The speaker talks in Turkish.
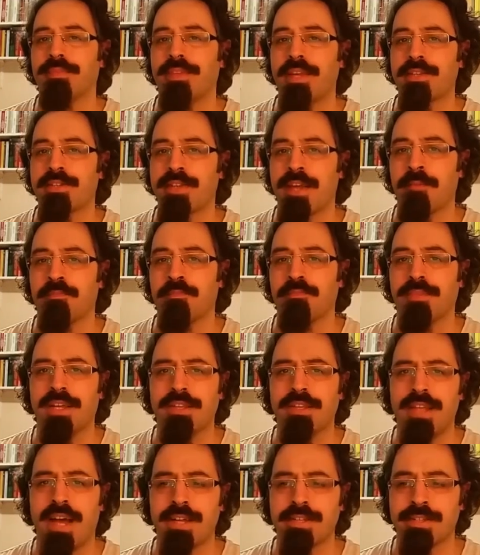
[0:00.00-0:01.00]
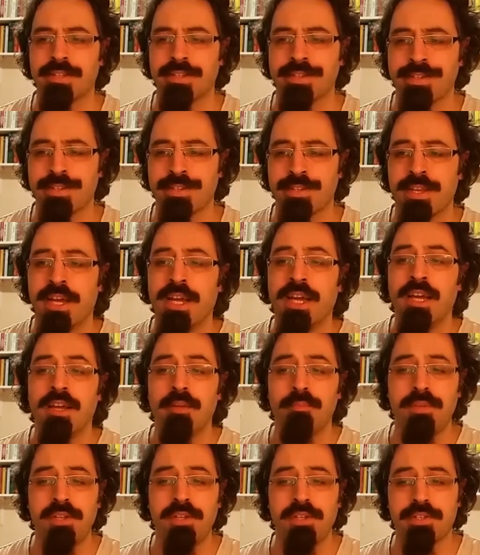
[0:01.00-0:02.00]
desem ne dersiniz?
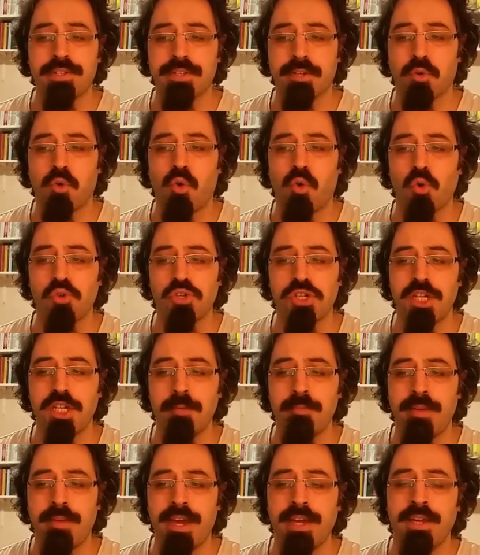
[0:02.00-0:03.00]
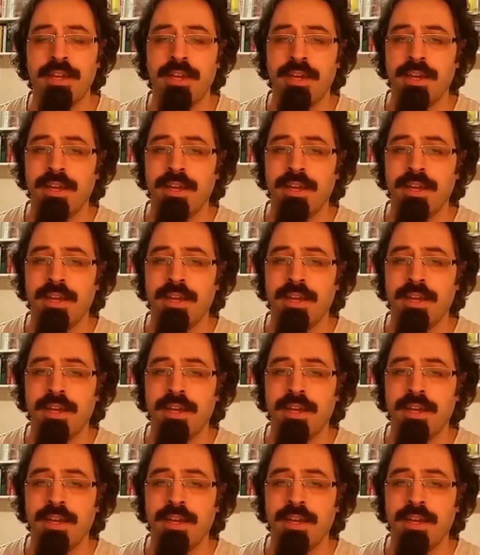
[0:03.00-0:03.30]
Birincisi Koçi Bey,